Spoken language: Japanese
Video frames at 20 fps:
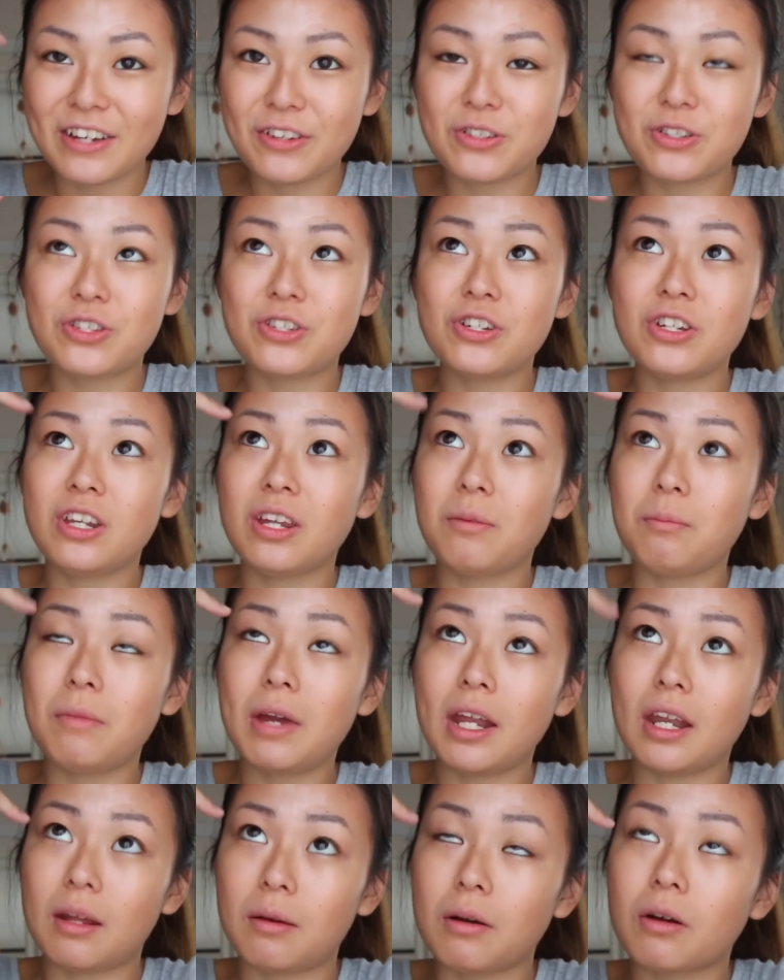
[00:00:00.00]
普通に
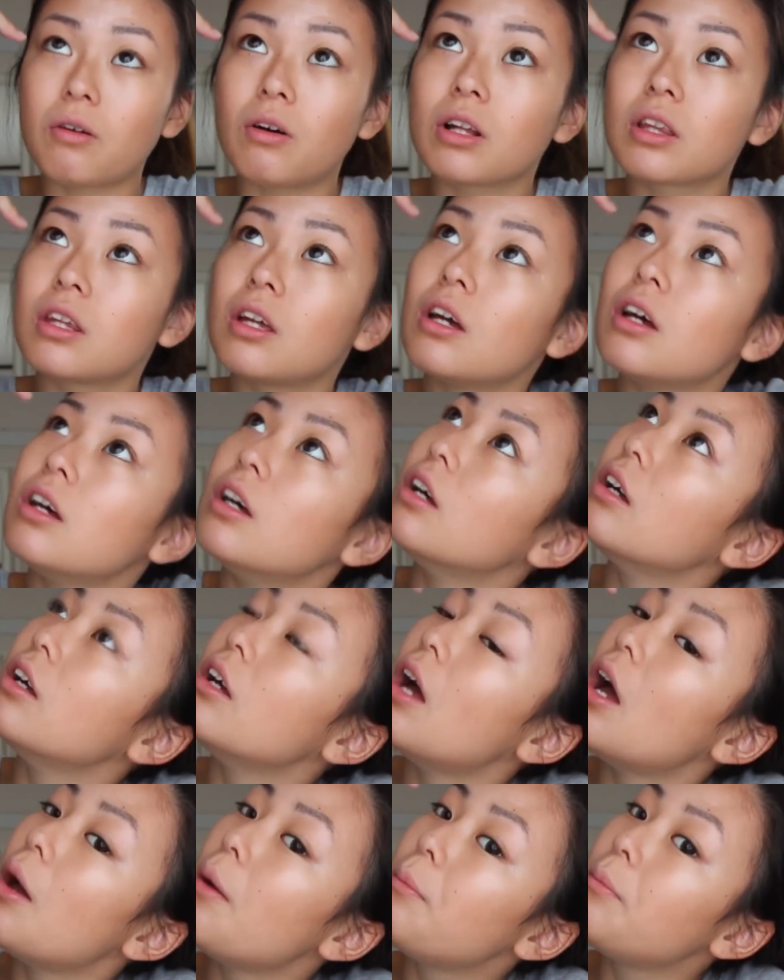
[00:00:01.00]
目でこうやって
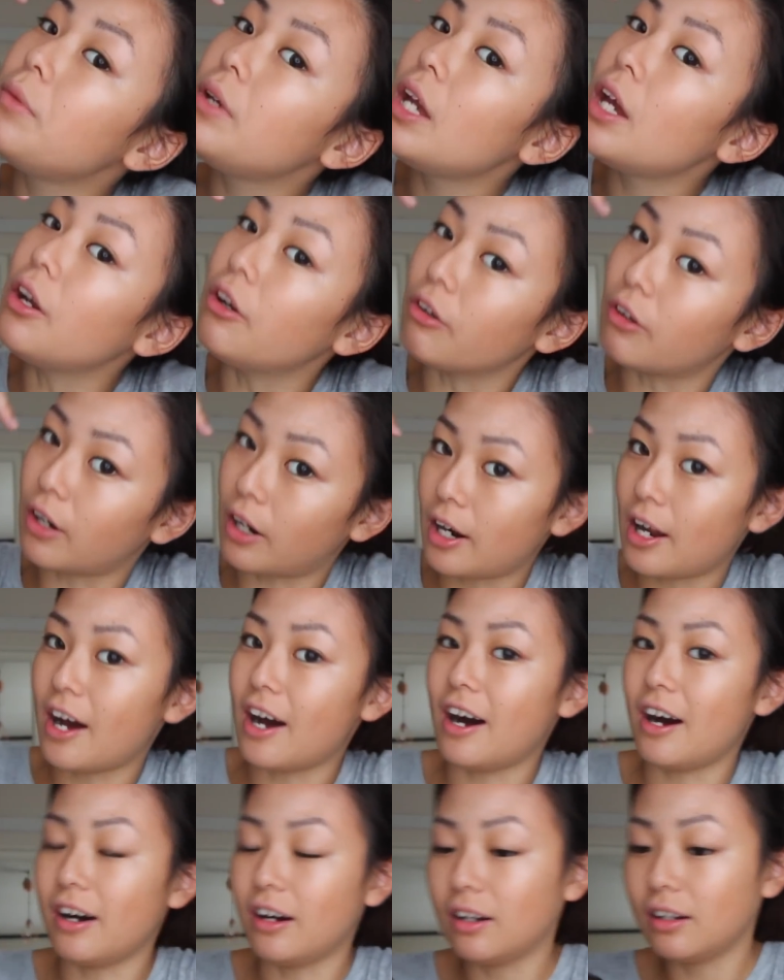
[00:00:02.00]
見えるか
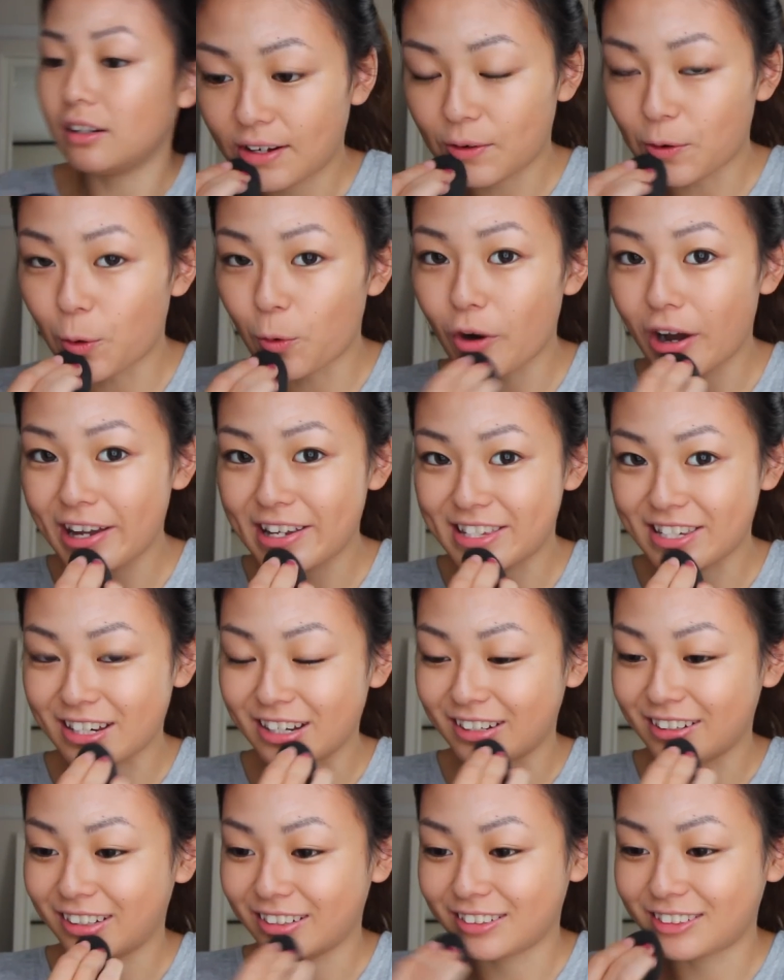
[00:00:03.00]
ら怖い
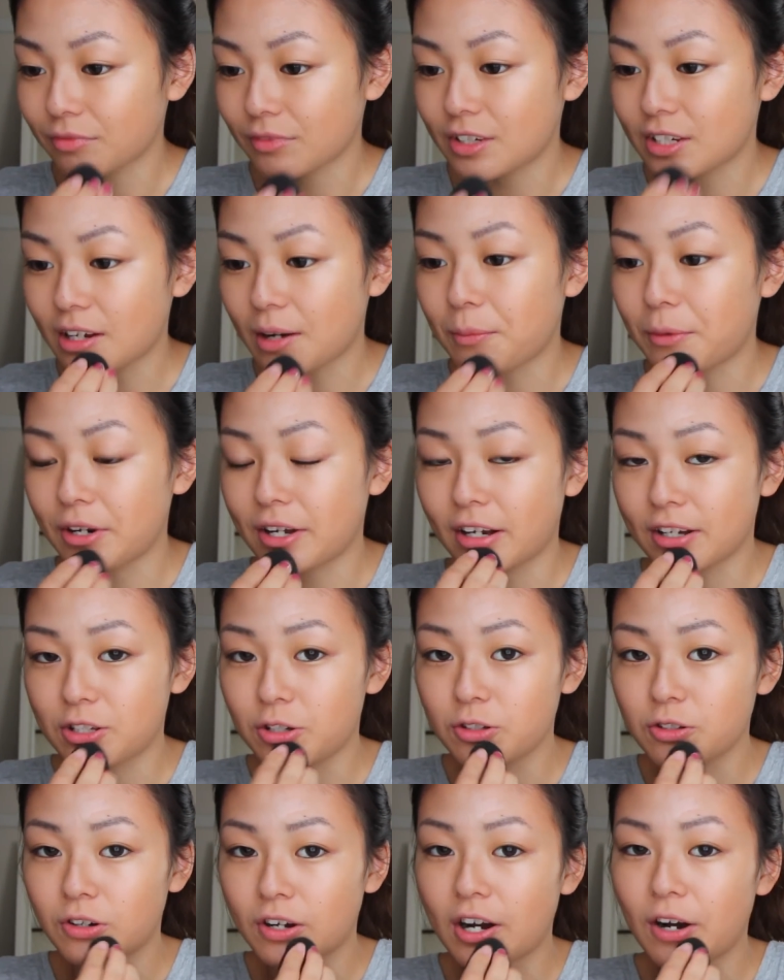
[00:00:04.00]
じゃんしかもなんか
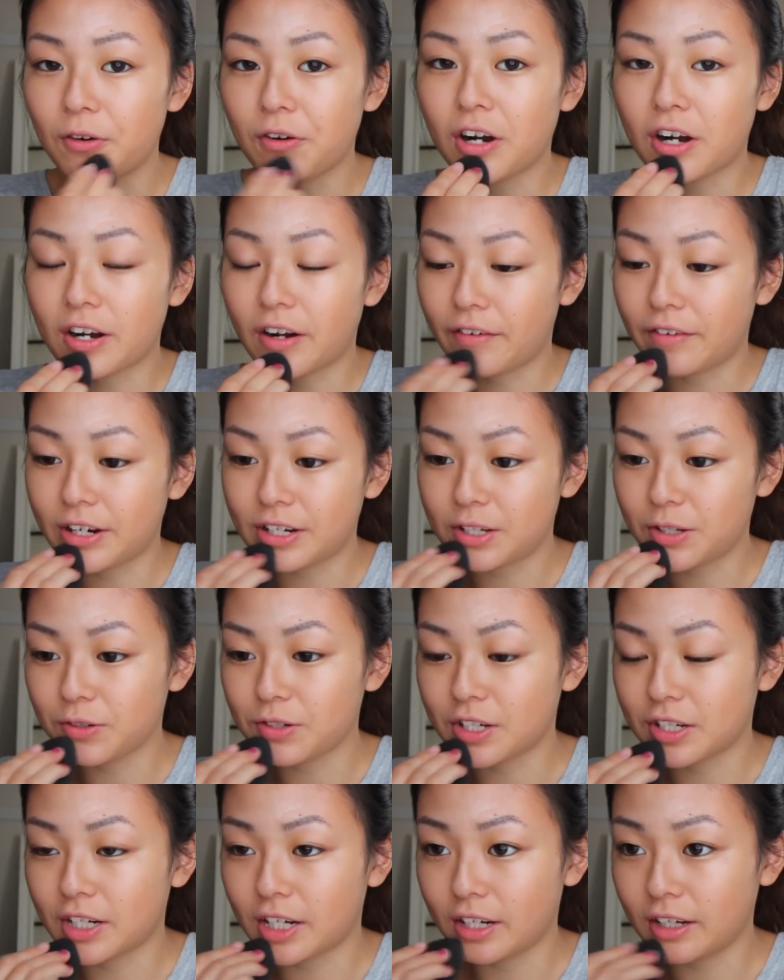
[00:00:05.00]
ちょっと顔がかわい
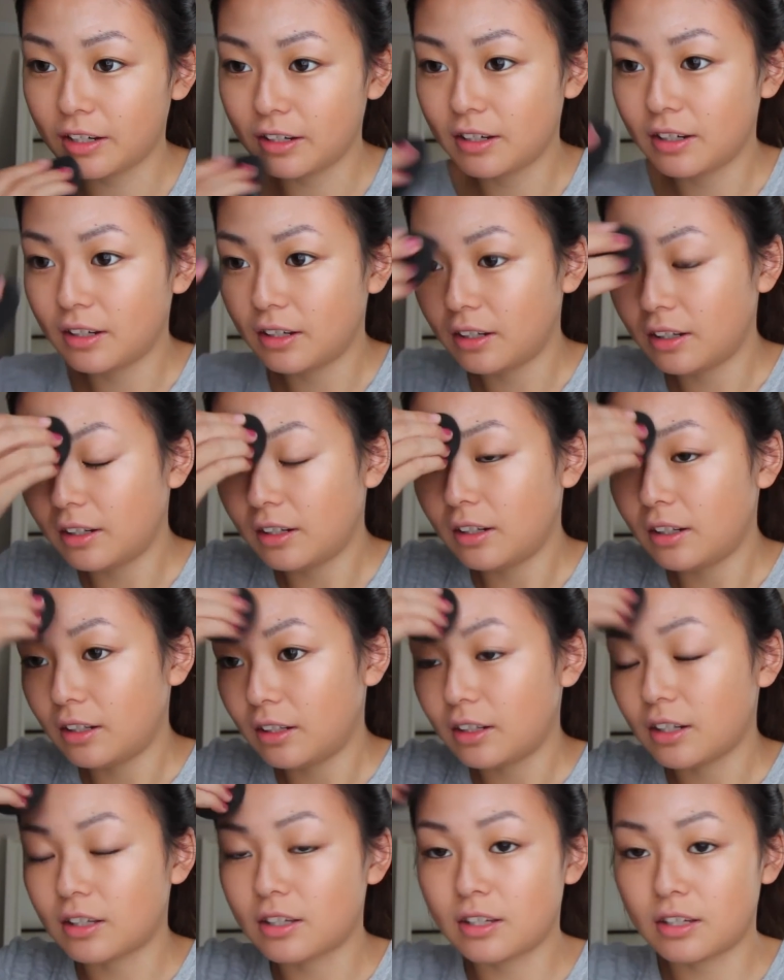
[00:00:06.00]
そうじゃない
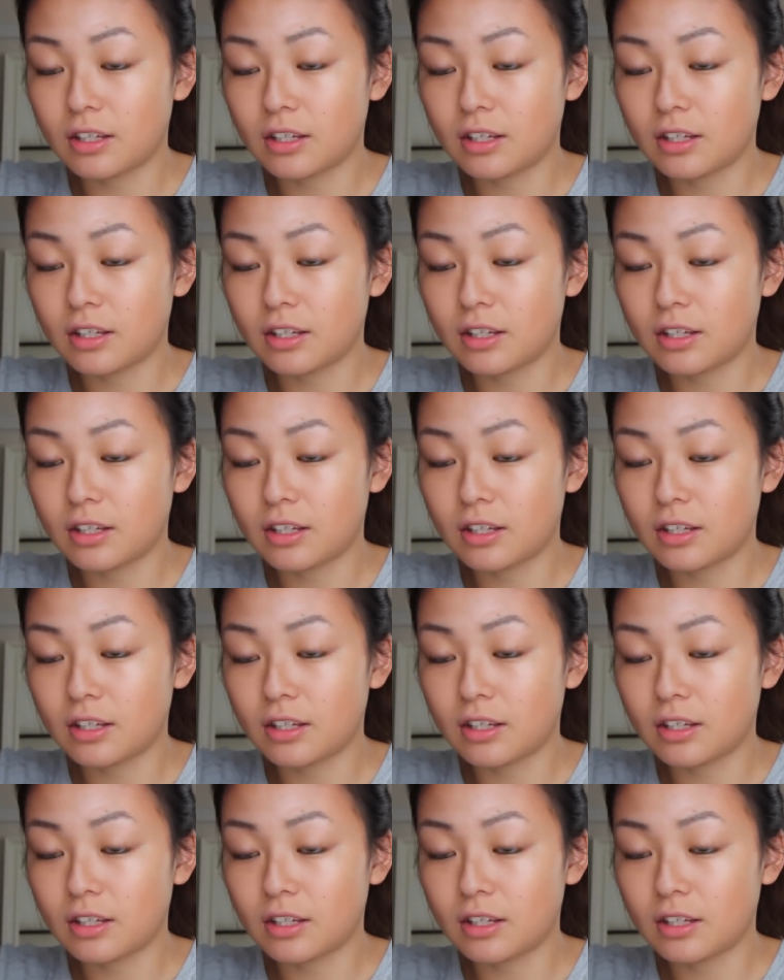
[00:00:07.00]
だっ